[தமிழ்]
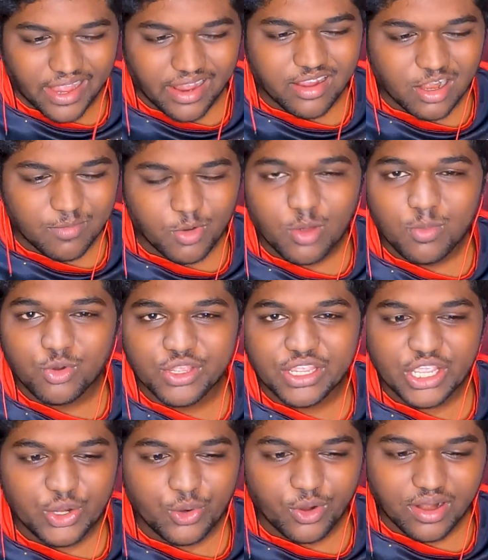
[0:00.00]
வெங்கட் பிரபு
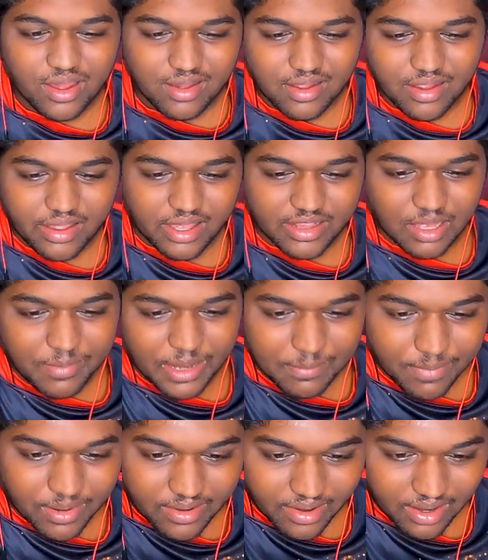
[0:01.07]
ஹீரோனா எதை
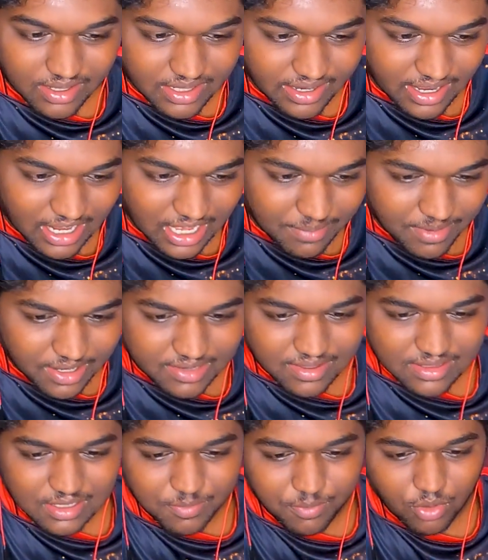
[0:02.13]
வின் பண்ணுறாங்கன்னு தெரியல பட்
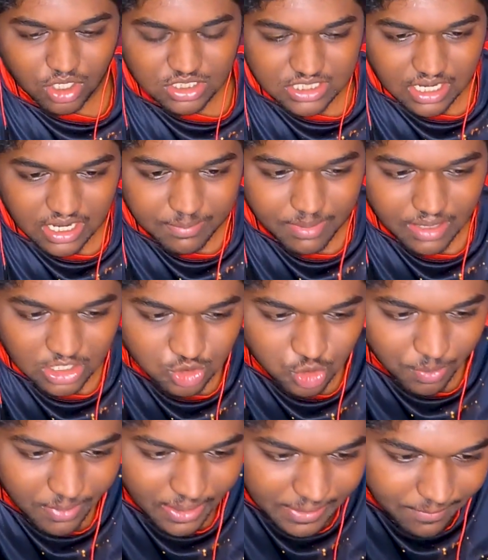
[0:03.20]
வந்து போஸ்டரை இப்போ நான்
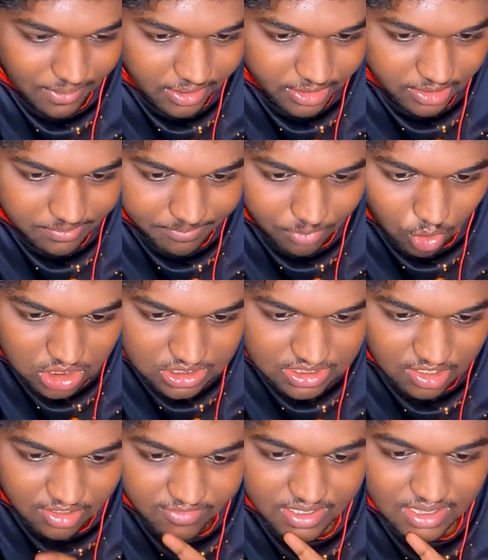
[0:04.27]
ஜூம் பண்ணி பார்க்குறேன்
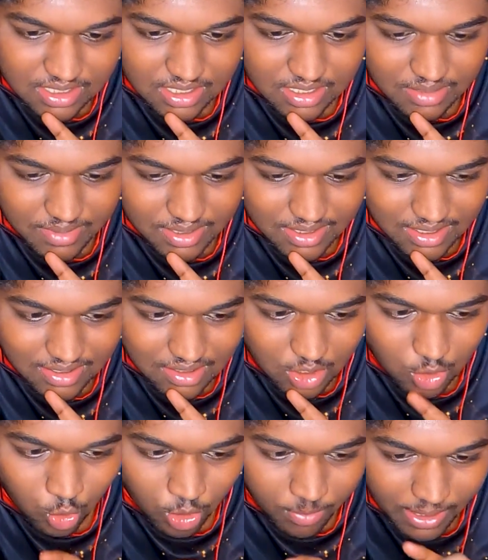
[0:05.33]
போஸ்டர் வந்து பார்த்திங்கன்னா
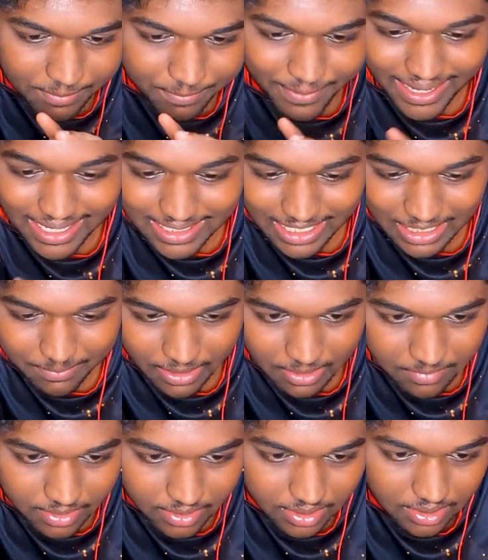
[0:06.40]
ஒரு மாதிரி பெயிண்டிங்
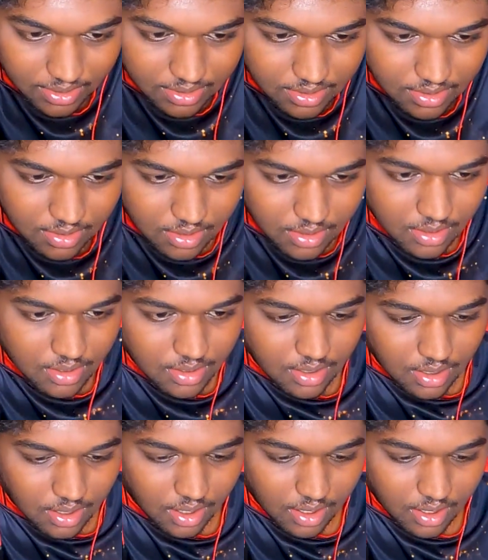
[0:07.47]
பண்ண மாதிரி
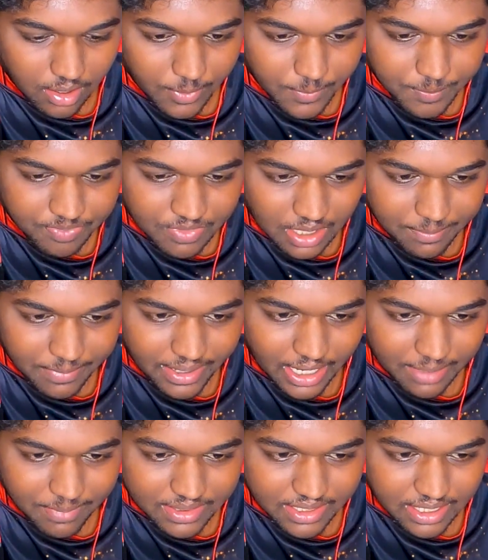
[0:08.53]
இருக்குது
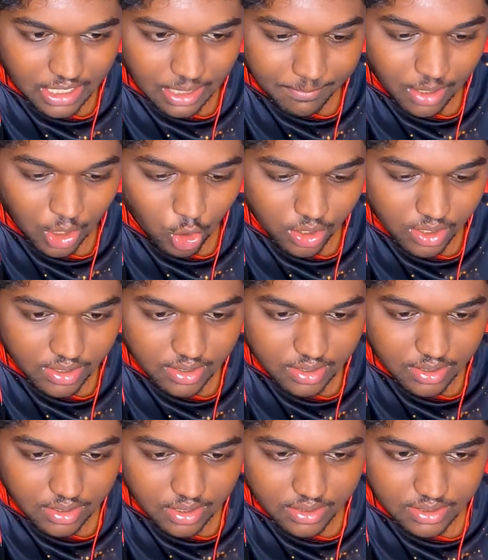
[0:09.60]
பின்னாடி பார்த்தீங்கன்னா பெலூன்
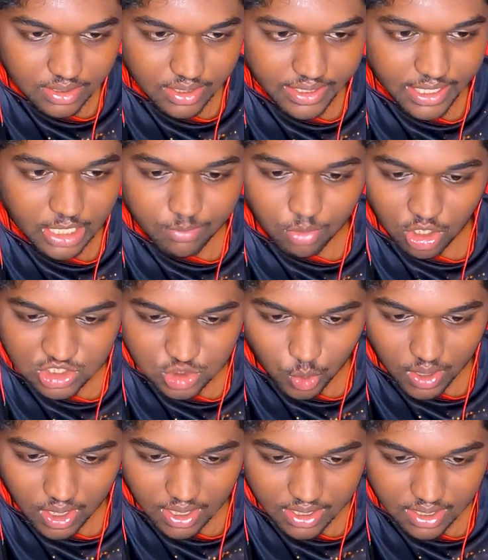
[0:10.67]
இருக்குது அந்த ஏர் பலூன்
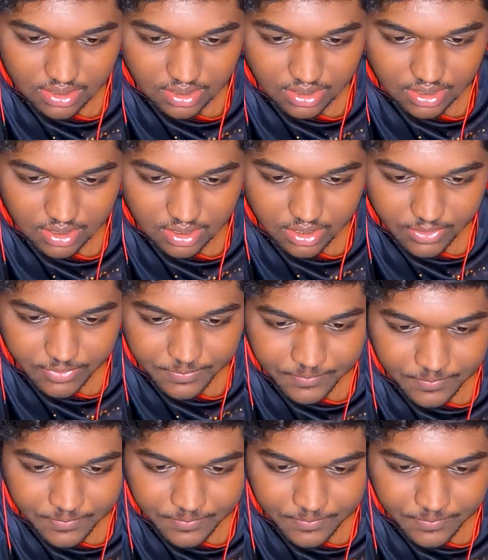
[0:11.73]
சொல்லுவாங்கள்ல அது இருக்குது